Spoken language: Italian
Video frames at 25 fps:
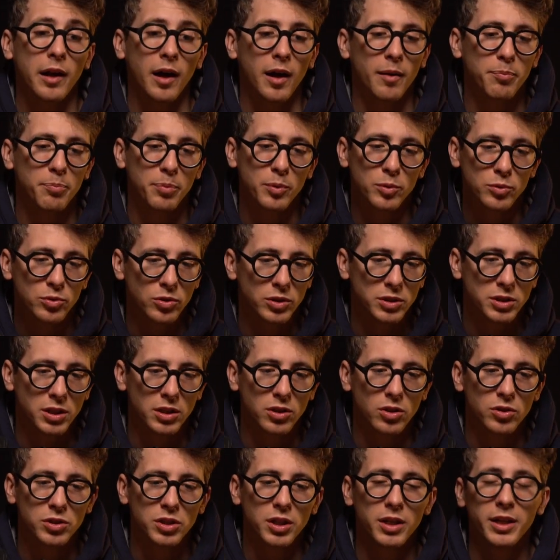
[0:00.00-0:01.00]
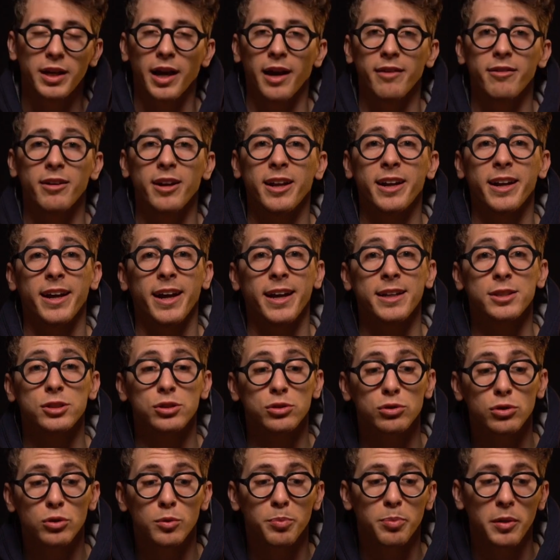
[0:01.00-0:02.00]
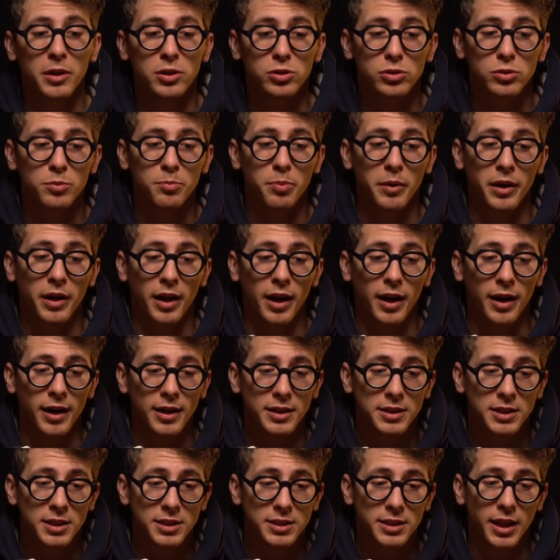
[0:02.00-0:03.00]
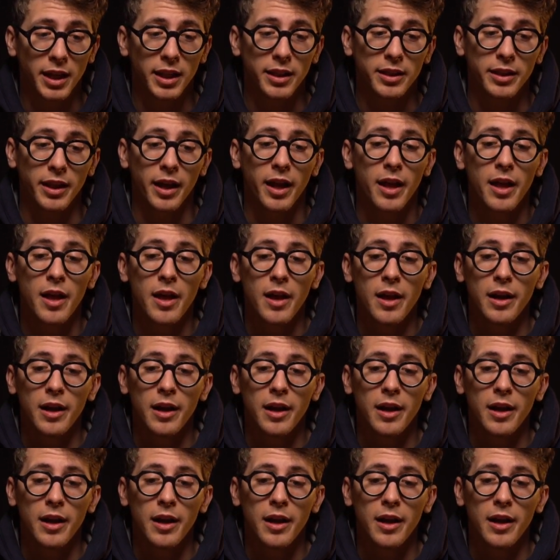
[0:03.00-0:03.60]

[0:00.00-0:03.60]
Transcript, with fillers: appunto essendoci il Kevlar è super super resistente